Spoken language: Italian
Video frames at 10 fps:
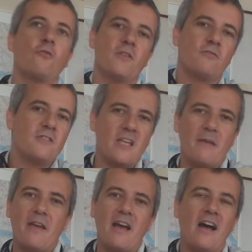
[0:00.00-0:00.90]
lo metto
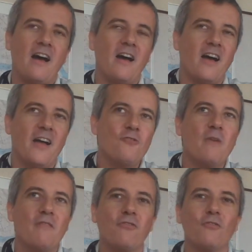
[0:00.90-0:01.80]
insieme a, a
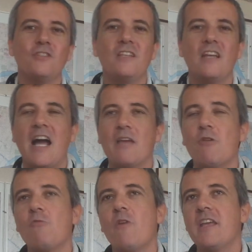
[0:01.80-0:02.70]
Human Flow di Ai
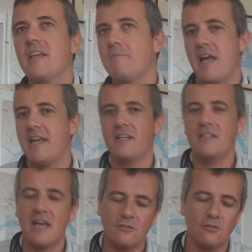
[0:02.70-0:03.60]
Weiwei che mi ha
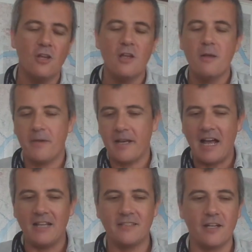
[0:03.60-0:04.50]
irritato per
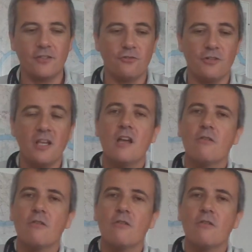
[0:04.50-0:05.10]
altre ragioni.